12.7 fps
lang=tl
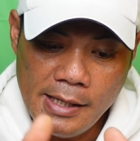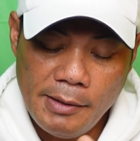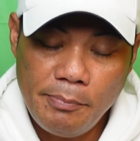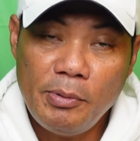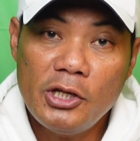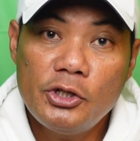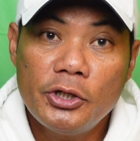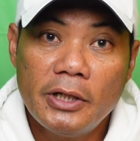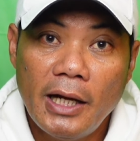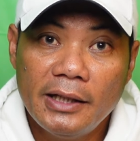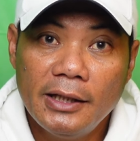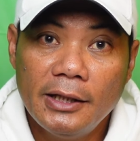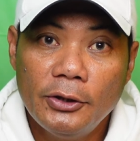i-picture
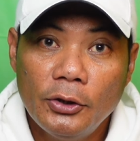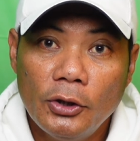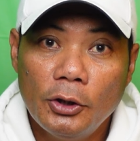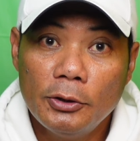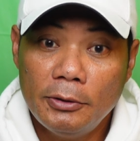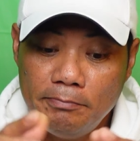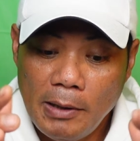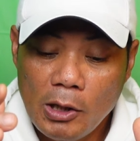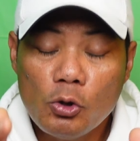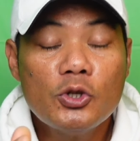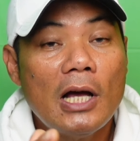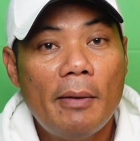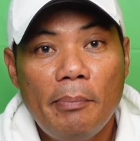natin to o
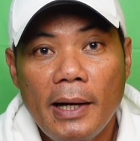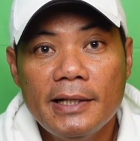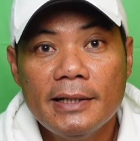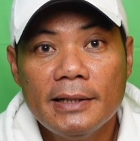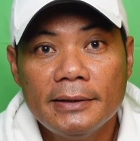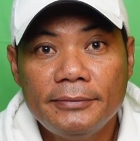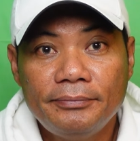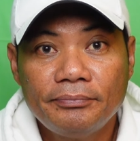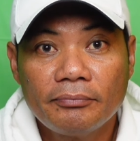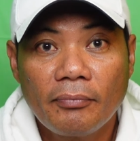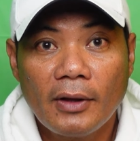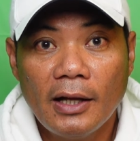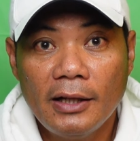pag-usapan
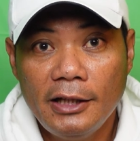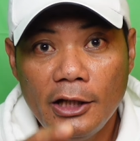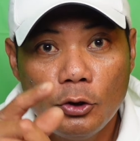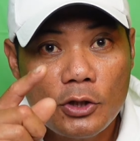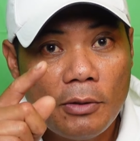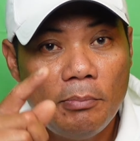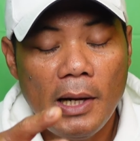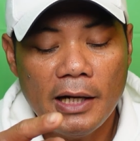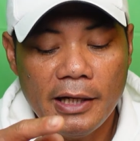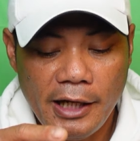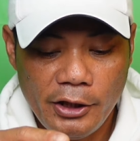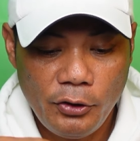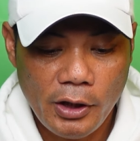dito sa vlog
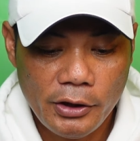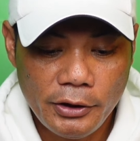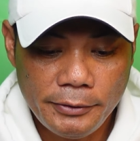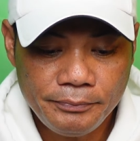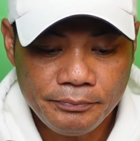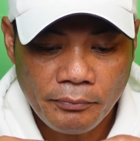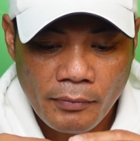na ito ano